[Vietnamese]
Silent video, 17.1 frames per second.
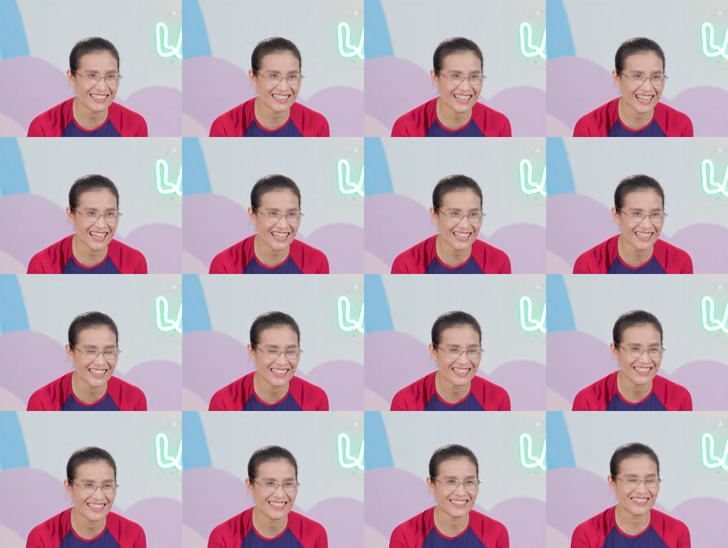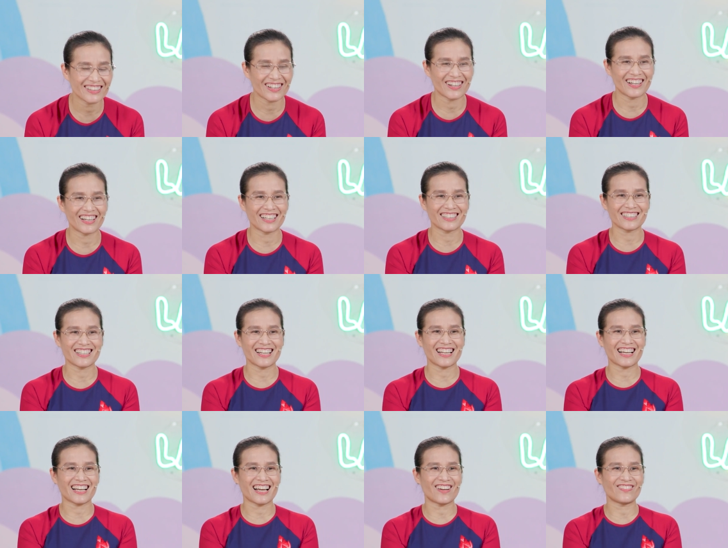Nhá. Ôi, rất
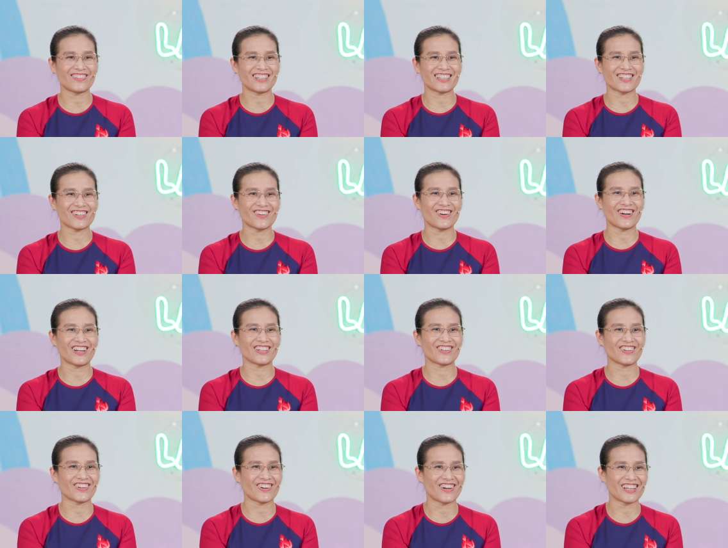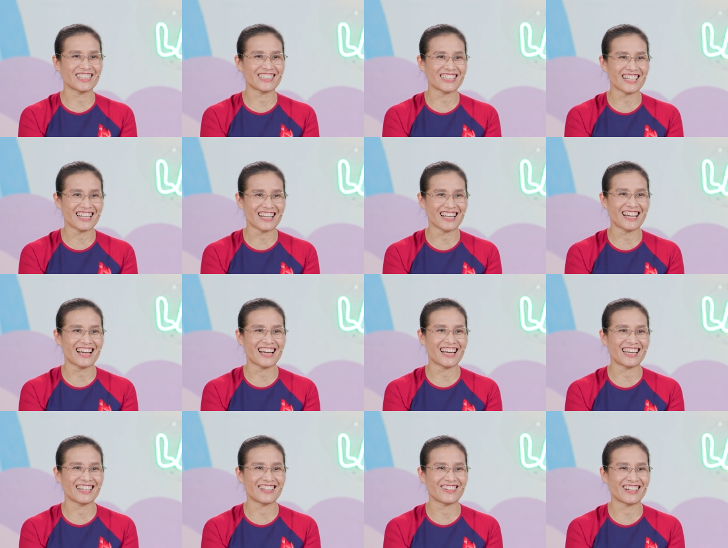là cảm ơn câu hỏi của con. Rất là
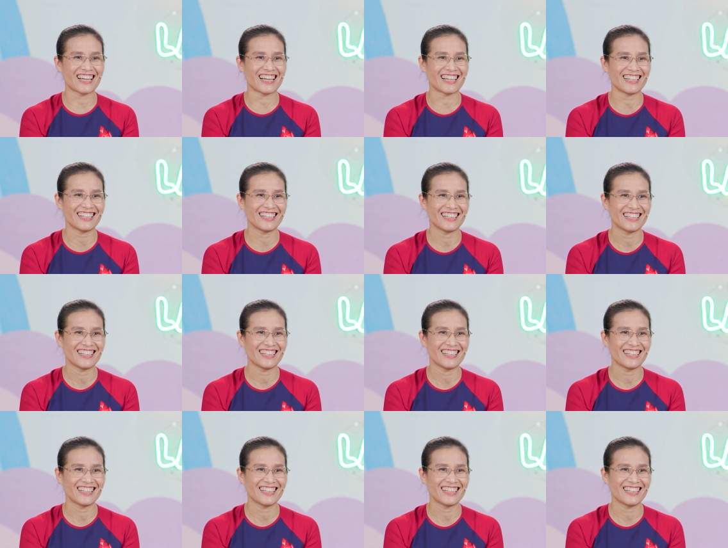hay con ạ.